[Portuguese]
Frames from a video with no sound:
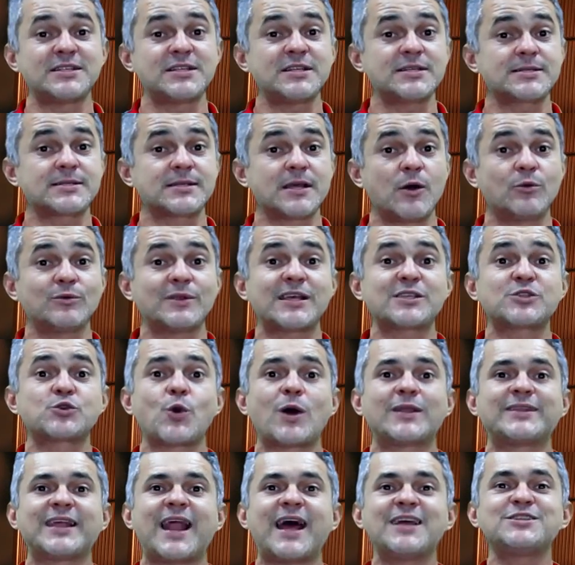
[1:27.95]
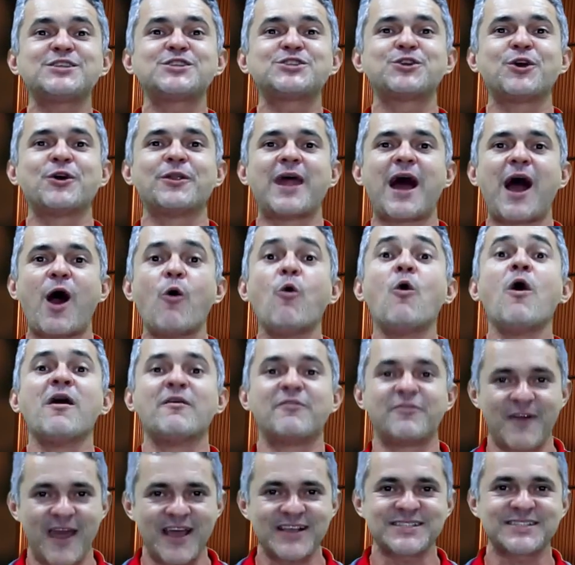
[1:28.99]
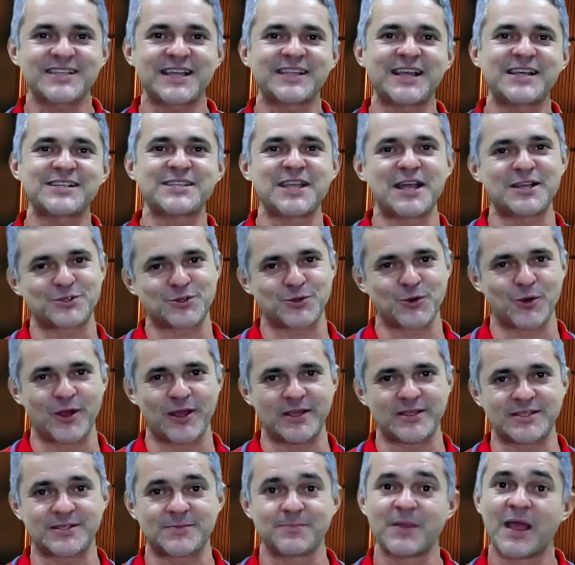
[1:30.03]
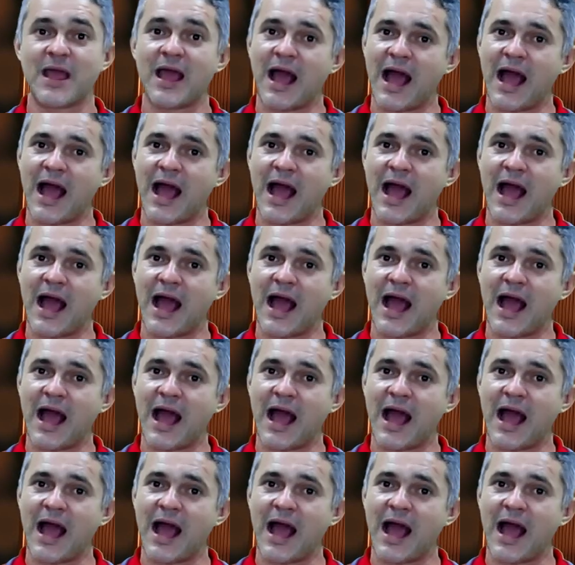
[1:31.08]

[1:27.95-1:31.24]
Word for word: edição da sua tradicional Festa das Nações.